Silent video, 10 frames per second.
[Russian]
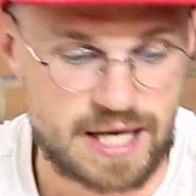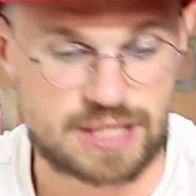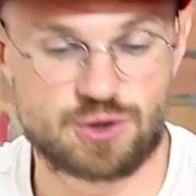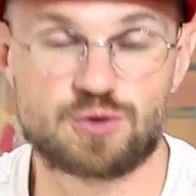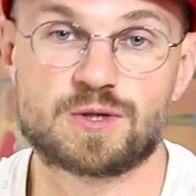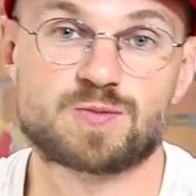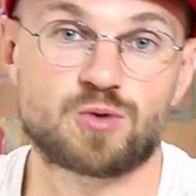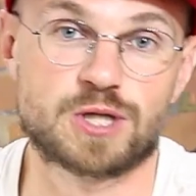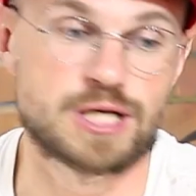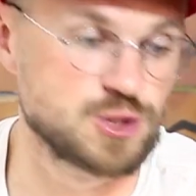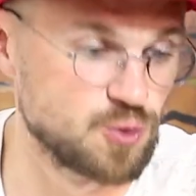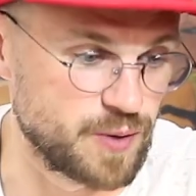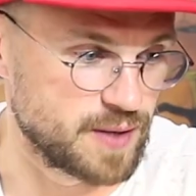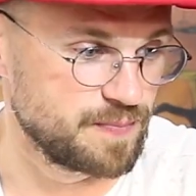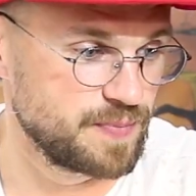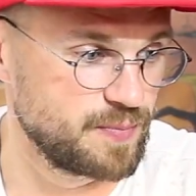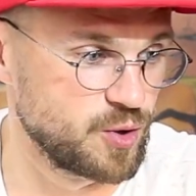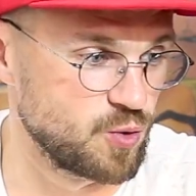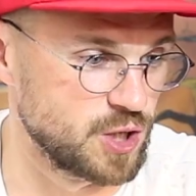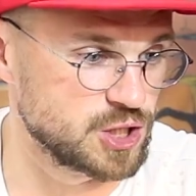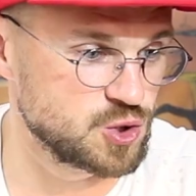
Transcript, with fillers: Сегодня у нас будет супер прикольная